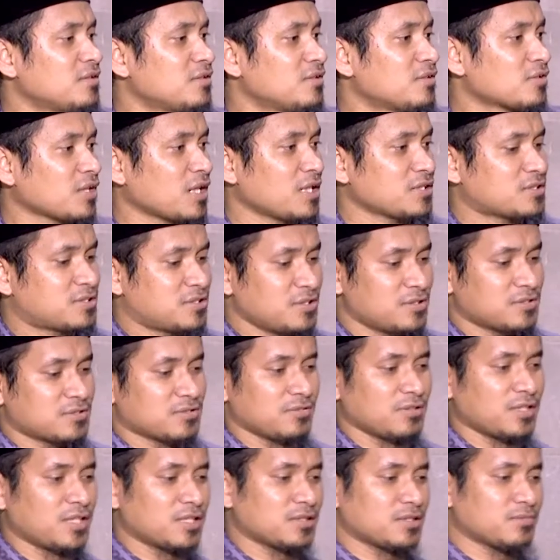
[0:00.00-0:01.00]
rajin
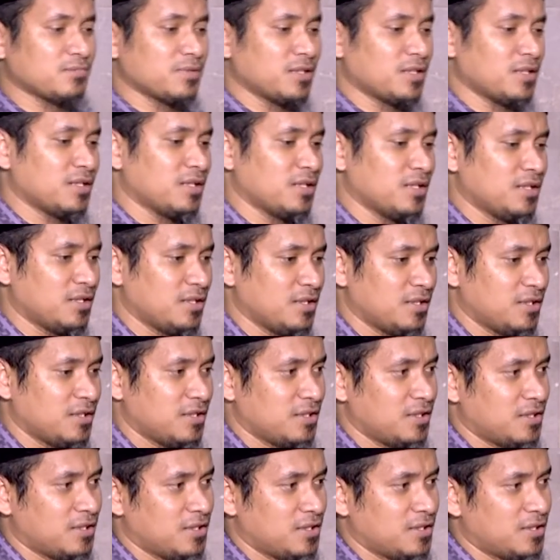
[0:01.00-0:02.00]
sholat
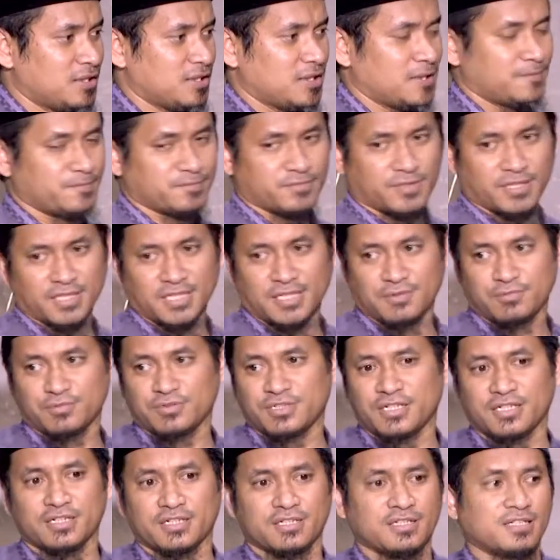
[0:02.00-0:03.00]
malam tadi Abu
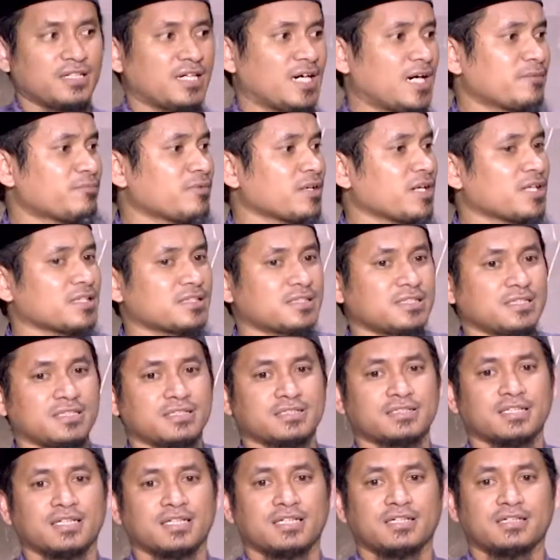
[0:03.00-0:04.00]
Darda
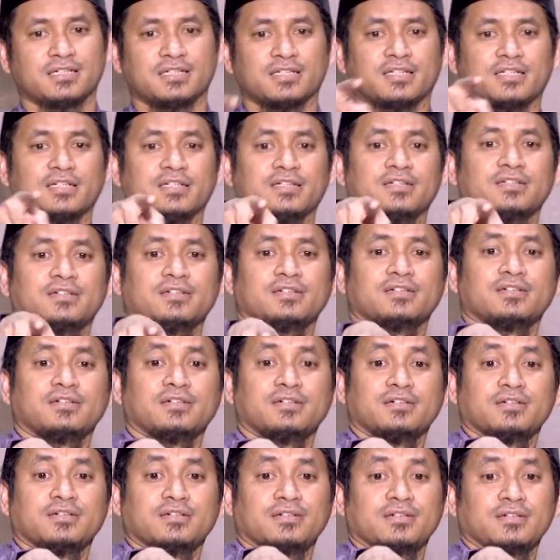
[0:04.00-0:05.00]
apalagi se gini
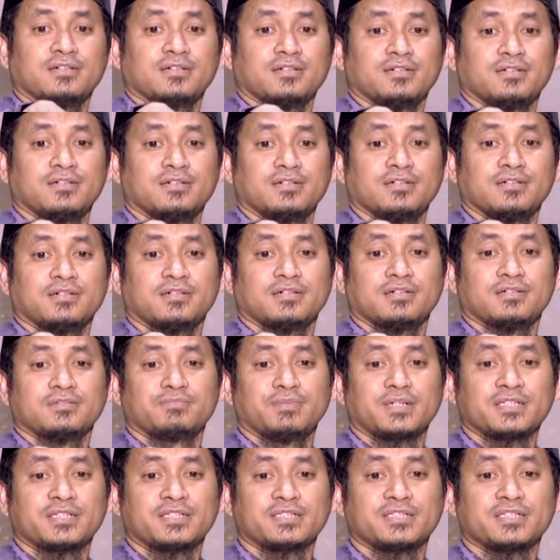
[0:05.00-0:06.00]

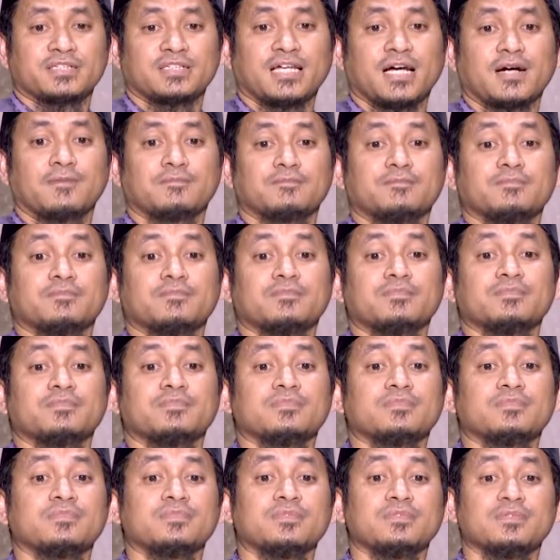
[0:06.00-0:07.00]
pecis hitam
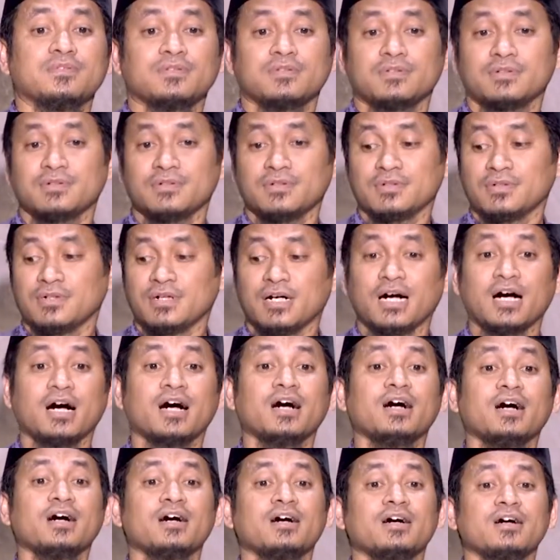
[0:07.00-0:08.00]

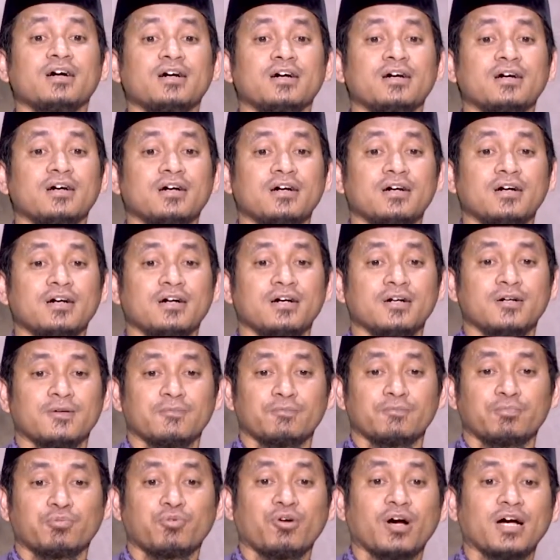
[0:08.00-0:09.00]
Hah?
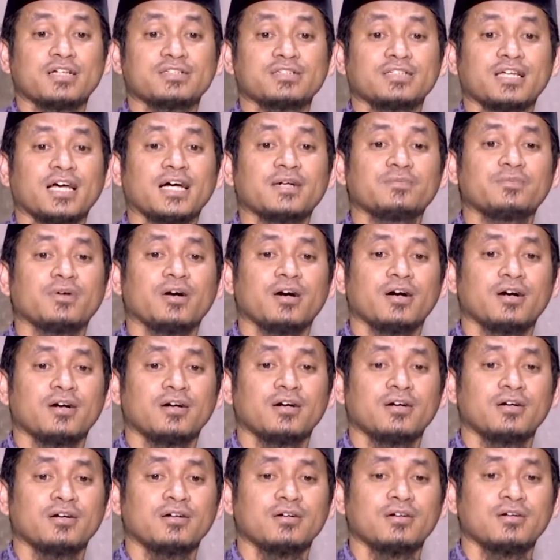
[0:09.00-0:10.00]
puasa apa
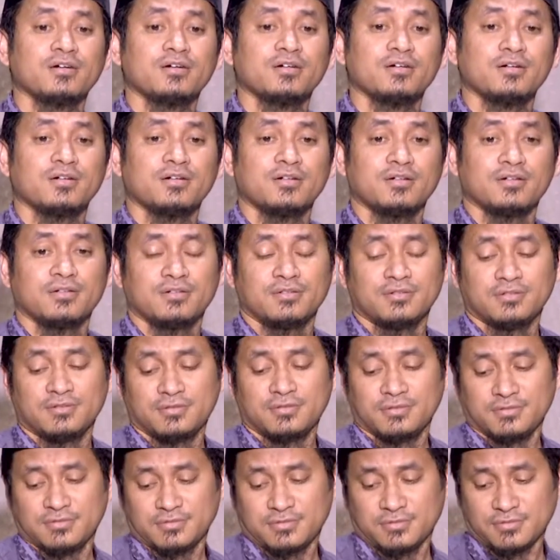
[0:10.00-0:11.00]

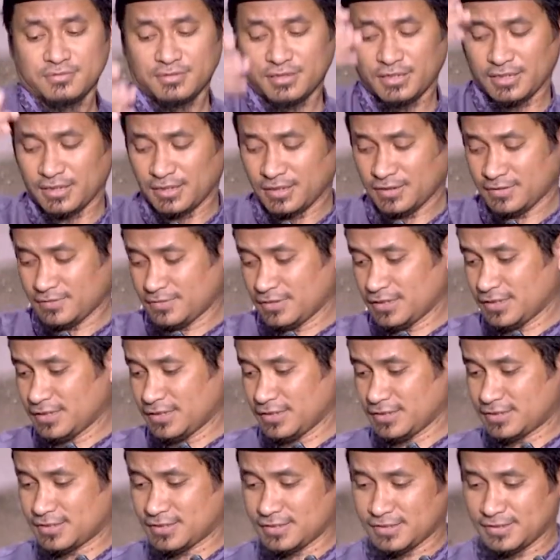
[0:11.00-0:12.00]
sunnah
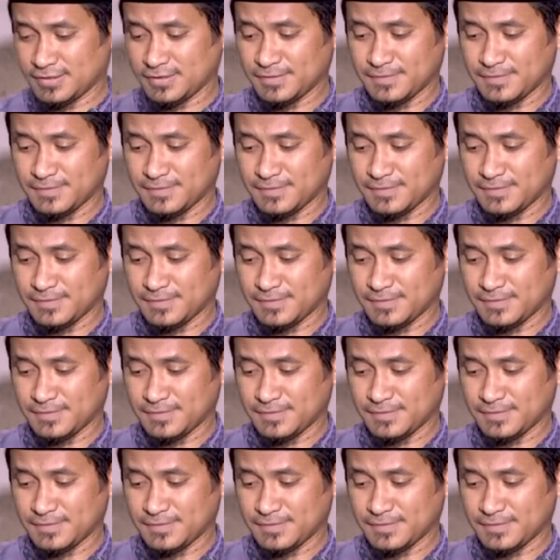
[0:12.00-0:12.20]
wes